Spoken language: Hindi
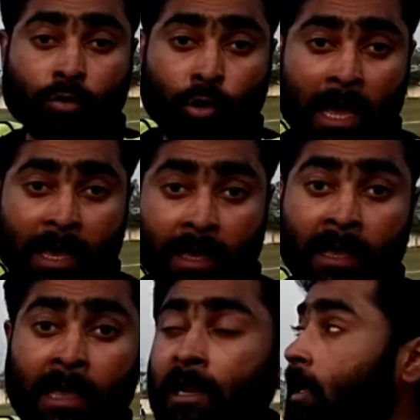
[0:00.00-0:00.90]
खुला है
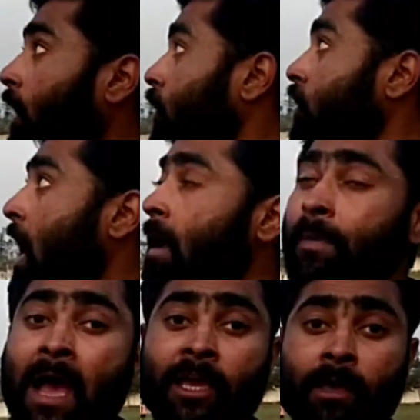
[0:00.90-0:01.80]
लेकिन यहाँ पे
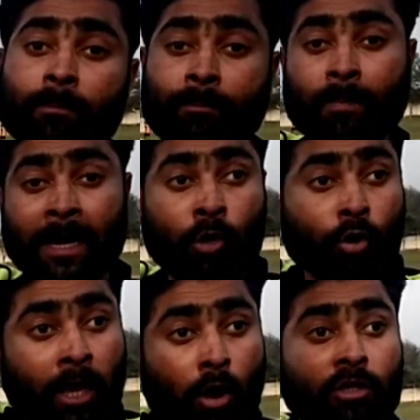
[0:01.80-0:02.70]
आके बेंड हो
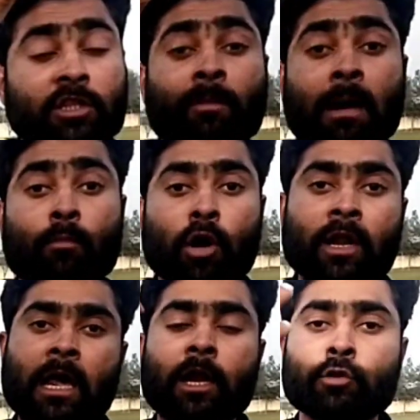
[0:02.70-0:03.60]
गया और तब आप बॉल
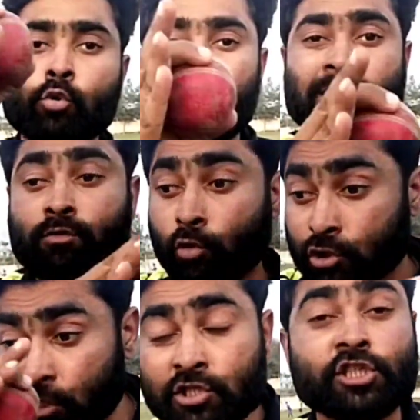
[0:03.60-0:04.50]
डाल रहे तो गाइज वो
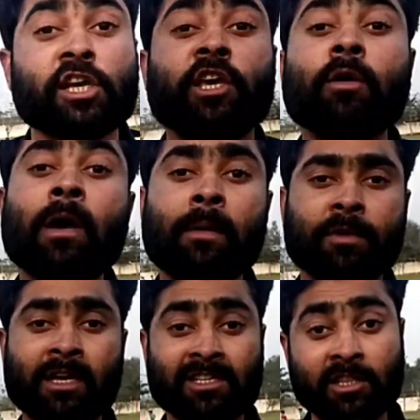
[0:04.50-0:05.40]
चीज़ चेकिंग में
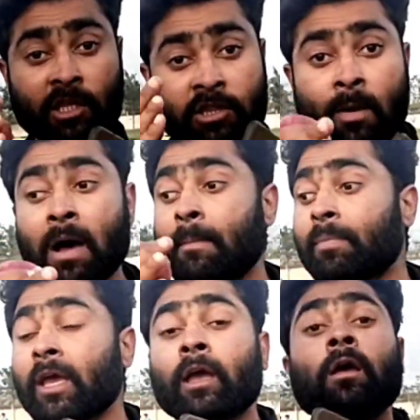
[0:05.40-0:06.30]
आपके आ जाती है तब आप
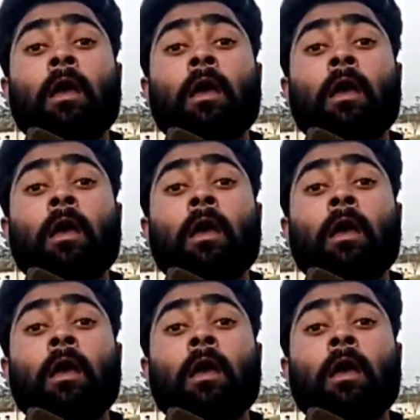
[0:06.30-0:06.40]
एक